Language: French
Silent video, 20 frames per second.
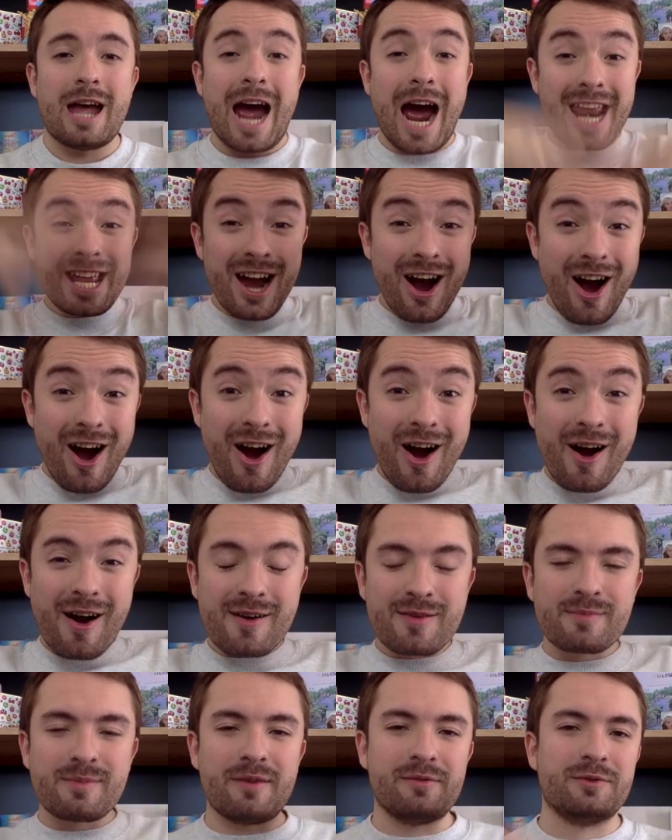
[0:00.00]

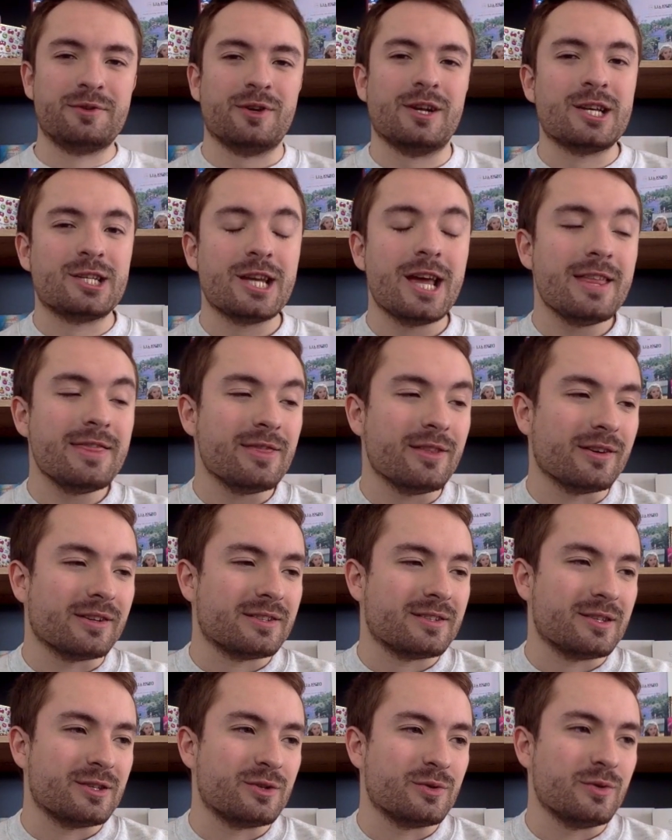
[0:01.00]
Bienvenue sur la chaîne,
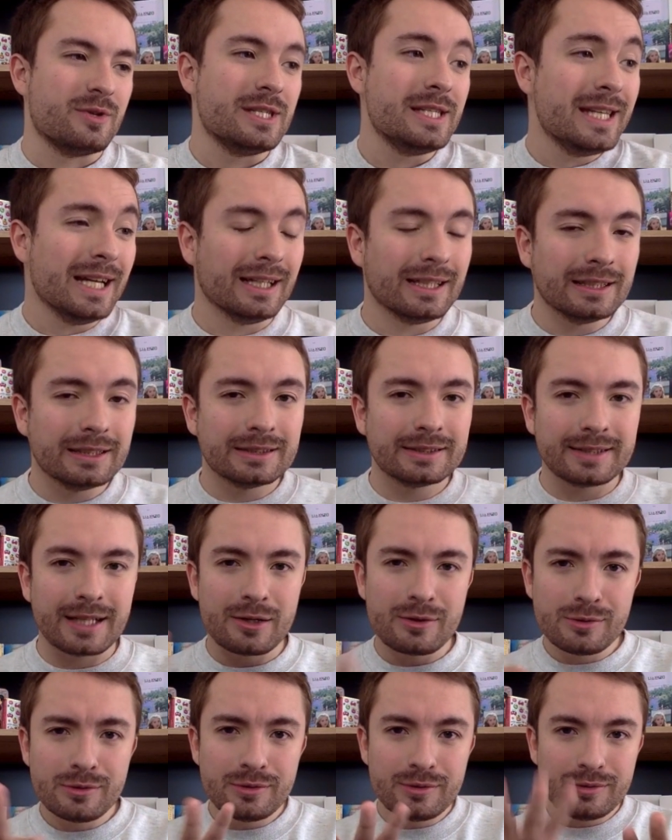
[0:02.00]
c'est Julien,
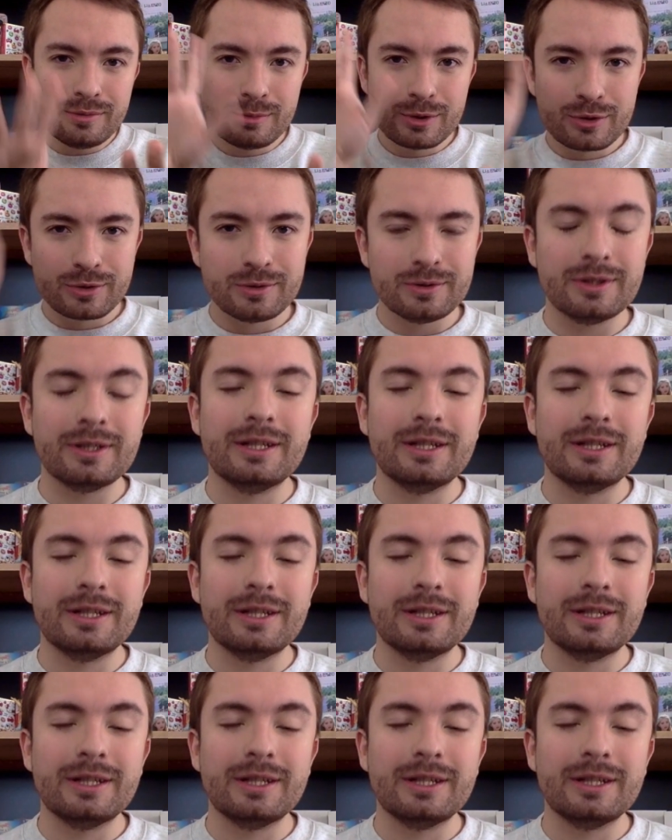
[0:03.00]
salut, bonjour.